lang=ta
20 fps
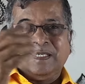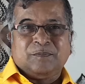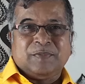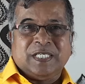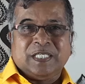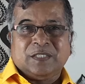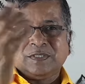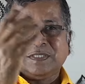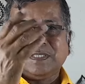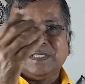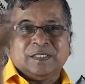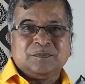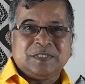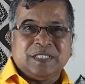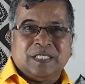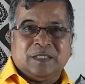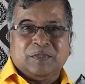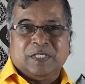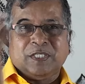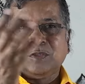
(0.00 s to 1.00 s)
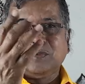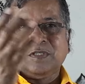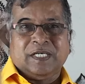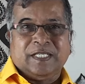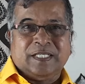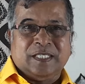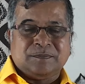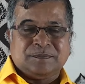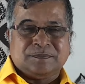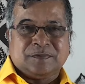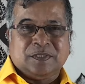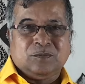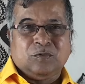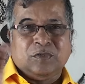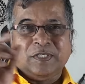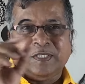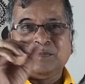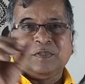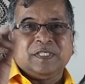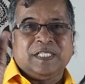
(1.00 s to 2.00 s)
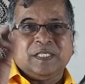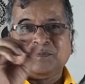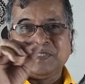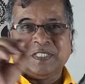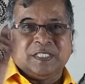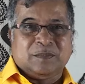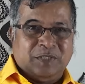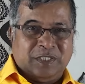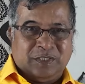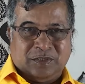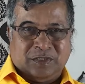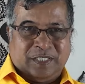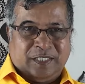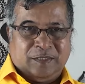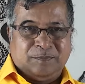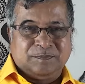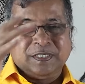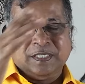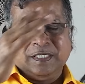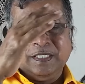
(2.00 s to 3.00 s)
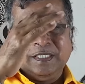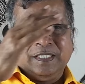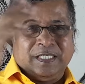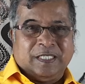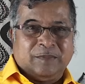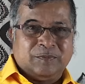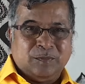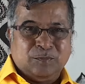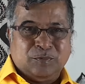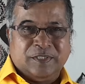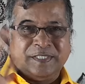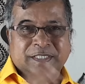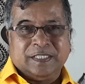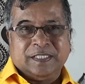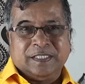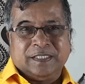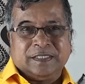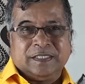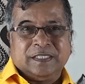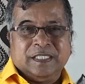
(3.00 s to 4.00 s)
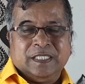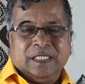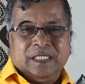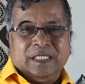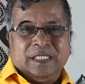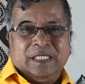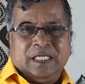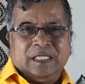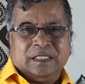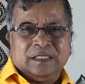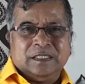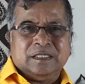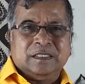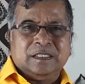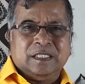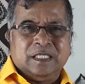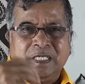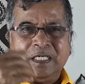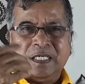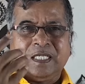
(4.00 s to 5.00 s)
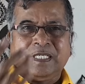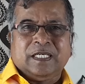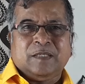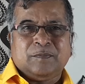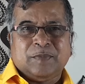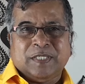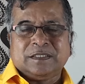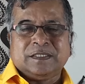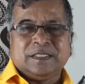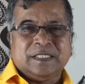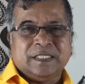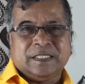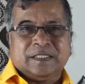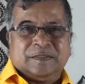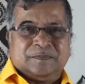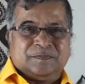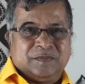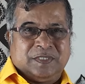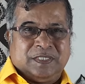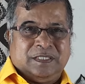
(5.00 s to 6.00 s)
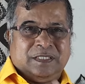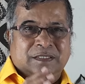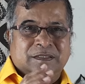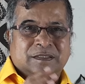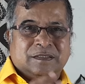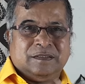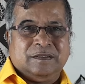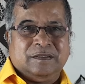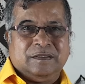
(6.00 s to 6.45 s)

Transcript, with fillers: பேர் வந்து எம்ஜிஆர் பேருந்து நிலையம் ஓயம்பேடு எம்ஜிஆர் பேருந்து நிலையம் அப்படின்னு போயிட்டே இருக்குது அது எல்லா இடங்களுமே அது இருக்குது அது